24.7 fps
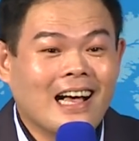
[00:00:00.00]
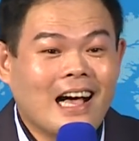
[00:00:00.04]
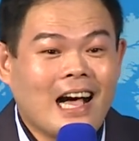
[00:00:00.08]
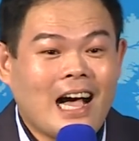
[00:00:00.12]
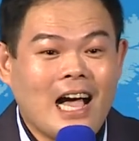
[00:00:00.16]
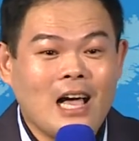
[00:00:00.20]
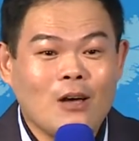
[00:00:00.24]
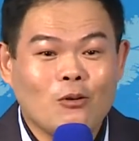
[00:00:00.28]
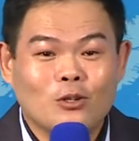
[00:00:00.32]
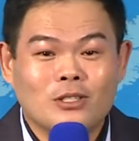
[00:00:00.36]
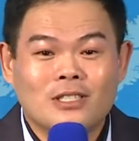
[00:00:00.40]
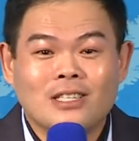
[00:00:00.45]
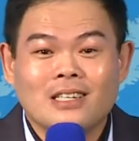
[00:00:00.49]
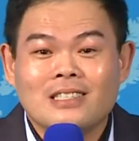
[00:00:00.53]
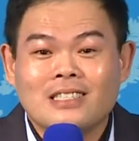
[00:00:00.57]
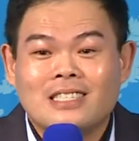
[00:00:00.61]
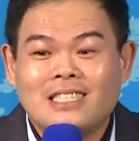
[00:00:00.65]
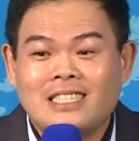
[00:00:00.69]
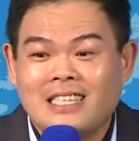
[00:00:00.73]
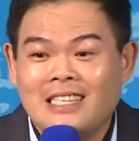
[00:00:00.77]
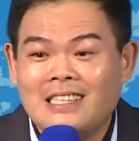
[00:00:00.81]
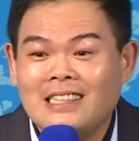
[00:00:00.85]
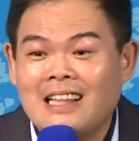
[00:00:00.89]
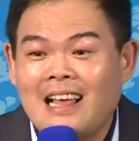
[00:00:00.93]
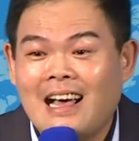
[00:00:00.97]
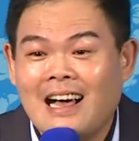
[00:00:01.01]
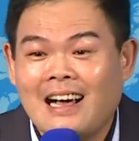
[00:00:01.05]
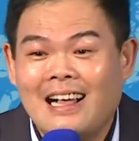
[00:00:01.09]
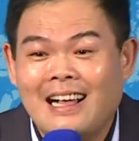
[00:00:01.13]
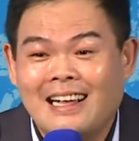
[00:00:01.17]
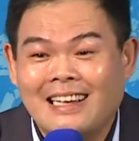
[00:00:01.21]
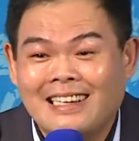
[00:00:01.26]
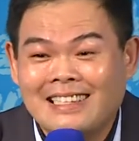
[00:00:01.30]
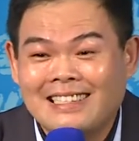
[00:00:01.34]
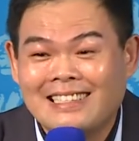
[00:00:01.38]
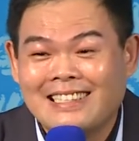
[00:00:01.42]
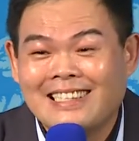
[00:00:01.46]
还有我这个新郎
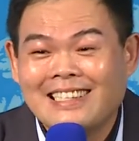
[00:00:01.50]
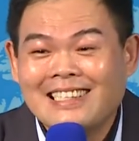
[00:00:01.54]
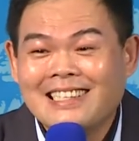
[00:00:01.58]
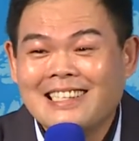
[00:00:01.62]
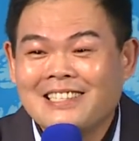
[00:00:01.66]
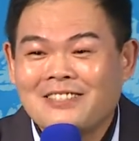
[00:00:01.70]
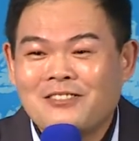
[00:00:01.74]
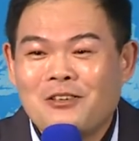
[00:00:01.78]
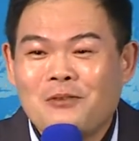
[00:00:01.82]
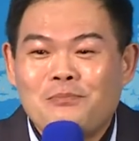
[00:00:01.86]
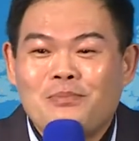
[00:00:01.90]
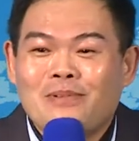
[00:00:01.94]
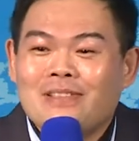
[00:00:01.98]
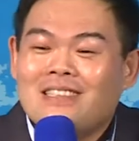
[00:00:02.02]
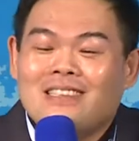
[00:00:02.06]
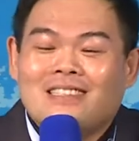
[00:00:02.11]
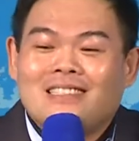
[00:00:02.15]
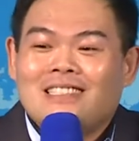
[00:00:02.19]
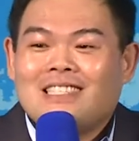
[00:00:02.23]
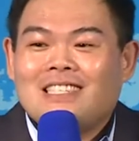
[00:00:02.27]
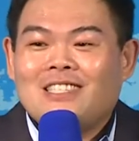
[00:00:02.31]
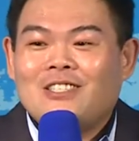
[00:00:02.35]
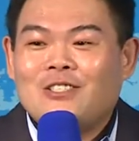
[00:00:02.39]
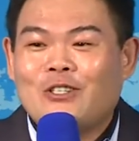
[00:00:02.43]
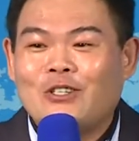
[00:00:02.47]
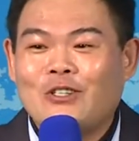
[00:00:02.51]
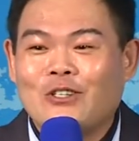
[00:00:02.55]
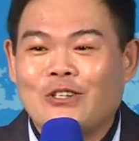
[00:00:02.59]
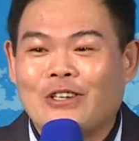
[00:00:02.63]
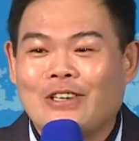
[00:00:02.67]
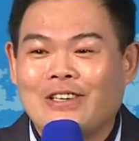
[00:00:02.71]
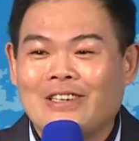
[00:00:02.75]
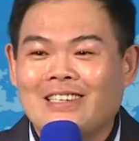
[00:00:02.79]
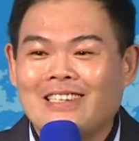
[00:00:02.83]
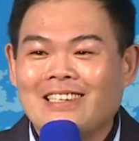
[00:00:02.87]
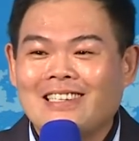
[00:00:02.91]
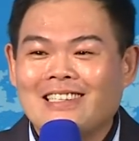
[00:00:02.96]
都不能进
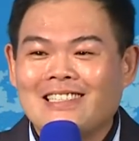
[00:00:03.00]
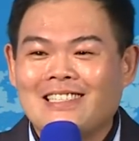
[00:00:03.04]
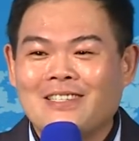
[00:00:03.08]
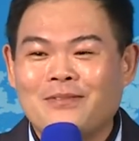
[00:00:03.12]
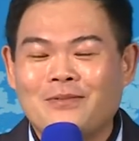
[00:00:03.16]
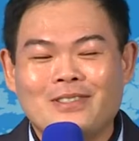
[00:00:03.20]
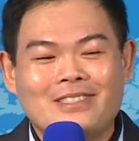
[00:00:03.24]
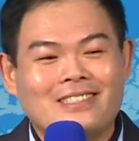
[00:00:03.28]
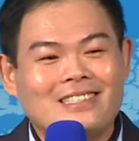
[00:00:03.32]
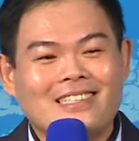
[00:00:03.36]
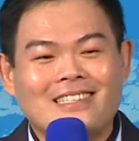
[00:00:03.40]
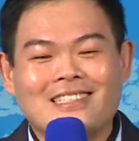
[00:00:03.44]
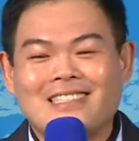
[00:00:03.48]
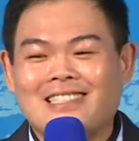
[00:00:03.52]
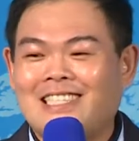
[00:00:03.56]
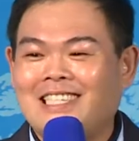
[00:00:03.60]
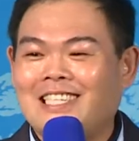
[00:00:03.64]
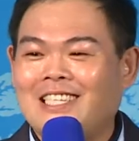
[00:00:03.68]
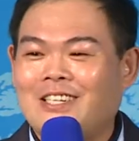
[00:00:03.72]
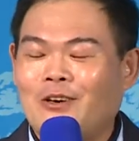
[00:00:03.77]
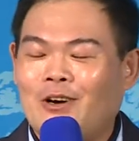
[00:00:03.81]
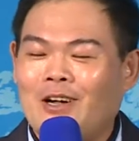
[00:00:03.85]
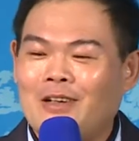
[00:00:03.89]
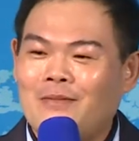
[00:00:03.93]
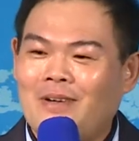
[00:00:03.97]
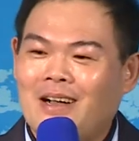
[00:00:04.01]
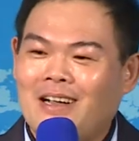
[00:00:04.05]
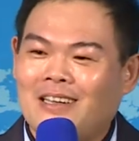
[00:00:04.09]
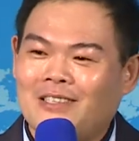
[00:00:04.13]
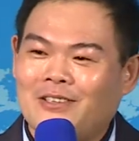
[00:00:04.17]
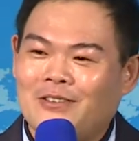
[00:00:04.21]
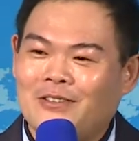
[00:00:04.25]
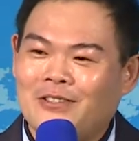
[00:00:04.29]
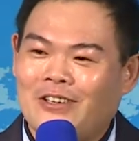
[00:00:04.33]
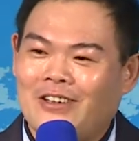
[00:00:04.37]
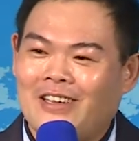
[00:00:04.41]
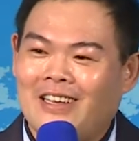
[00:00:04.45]
去，这不是很奇怪吗？
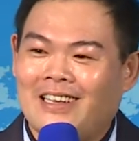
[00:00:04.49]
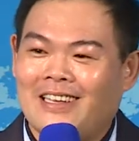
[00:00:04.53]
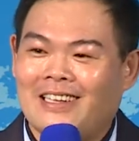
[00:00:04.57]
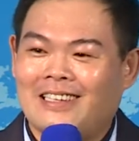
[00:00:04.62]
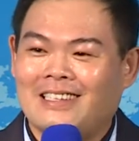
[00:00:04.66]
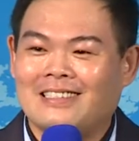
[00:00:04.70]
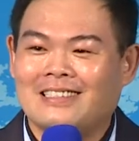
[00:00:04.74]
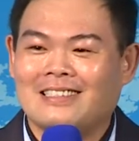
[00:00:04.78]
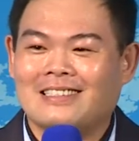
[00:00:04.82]
对不对？